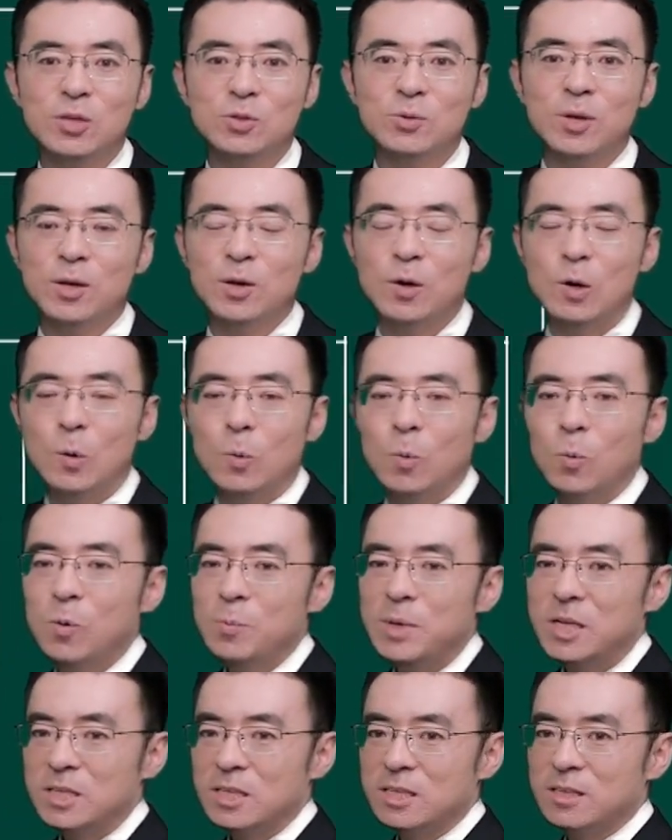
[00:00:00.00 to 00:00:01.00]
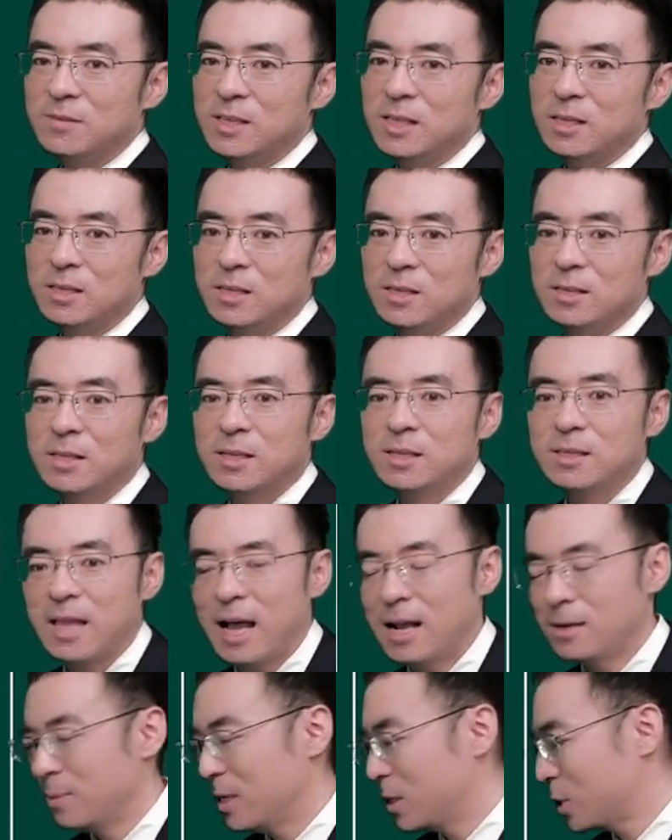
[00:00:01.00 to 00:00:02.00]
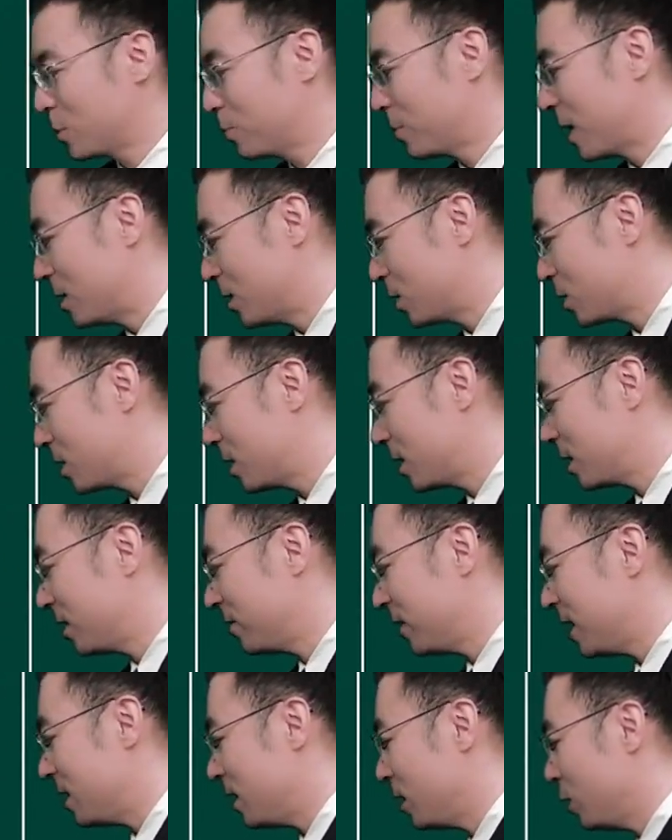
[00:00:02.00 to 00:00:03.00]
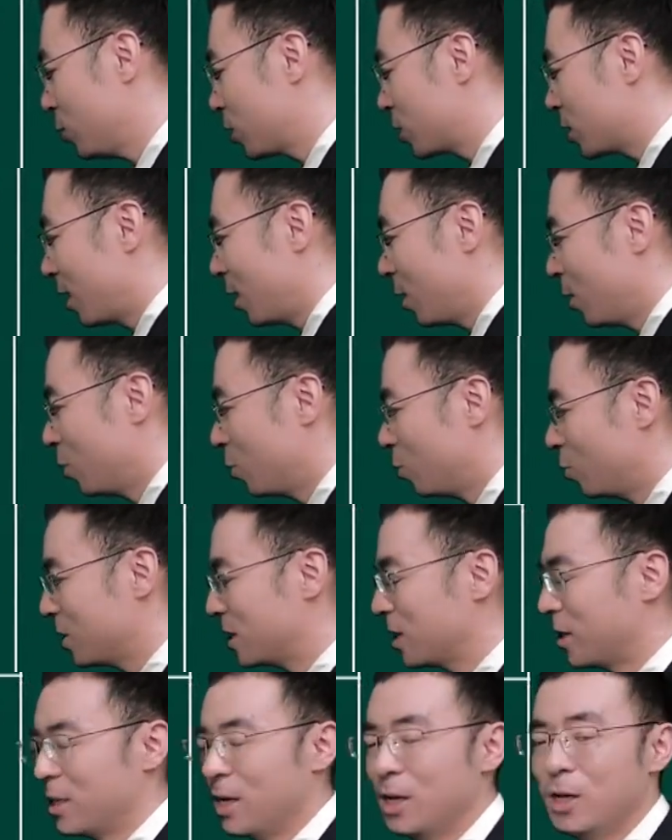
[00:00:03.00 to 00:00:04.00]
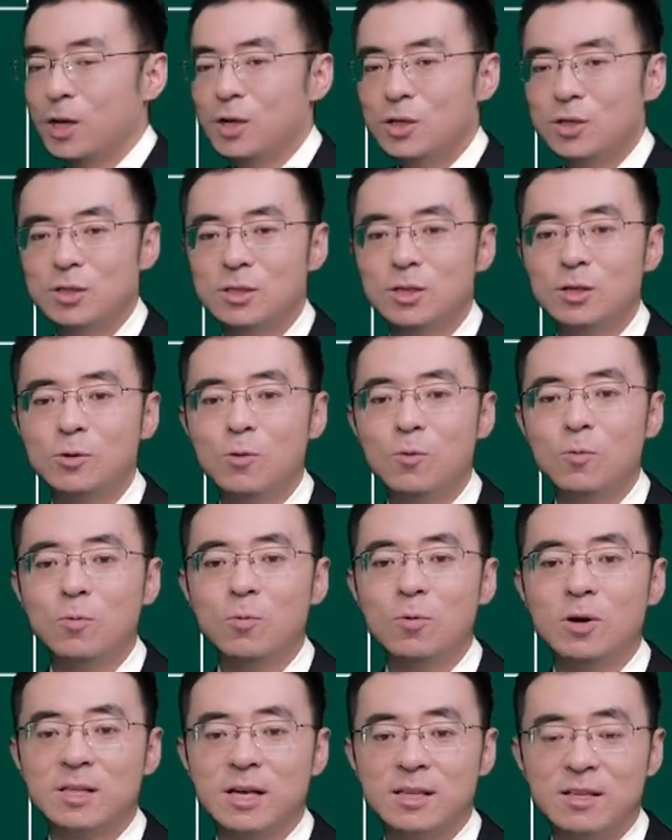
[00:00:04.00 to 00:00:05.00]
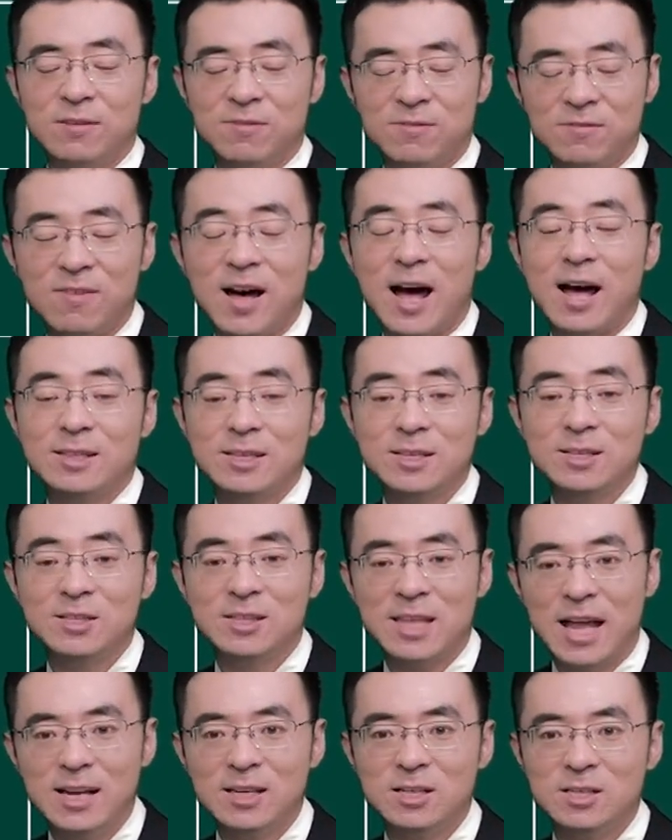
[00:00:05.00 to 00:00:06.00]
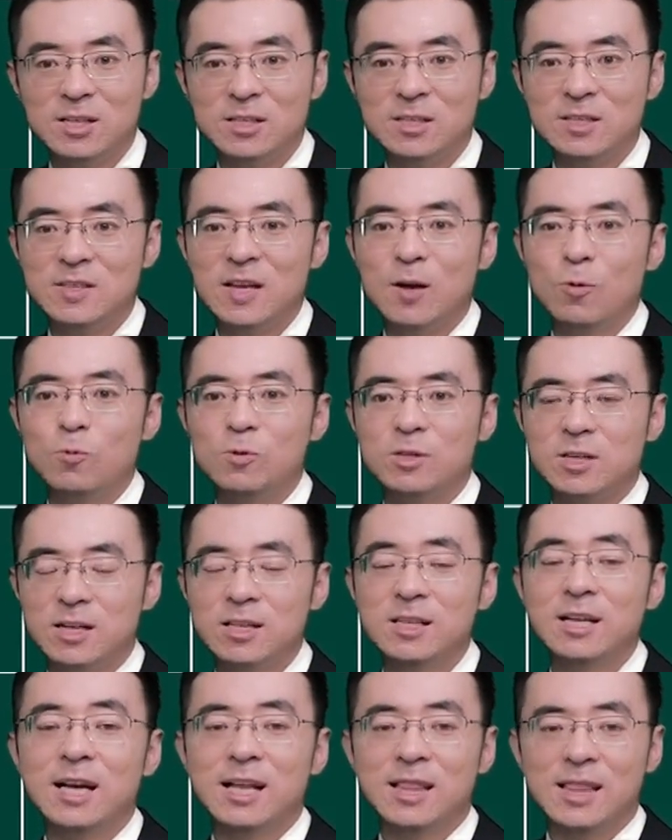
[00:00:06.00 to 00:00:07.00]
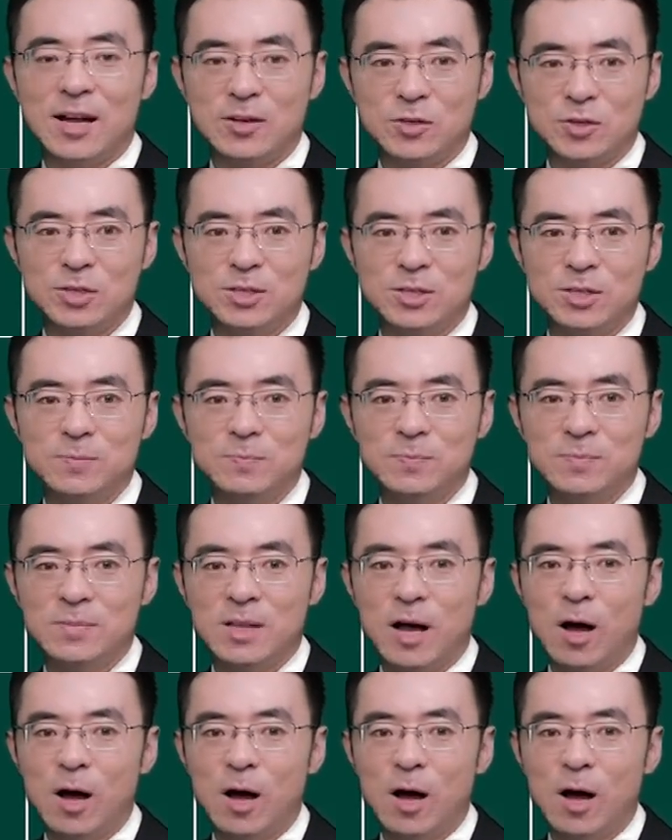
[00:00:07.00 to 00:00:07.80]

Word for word: 所以无民事行为能力人，他面是本人实施的行为一律是无效的，只能通过他的法定代理人、监护人来实施。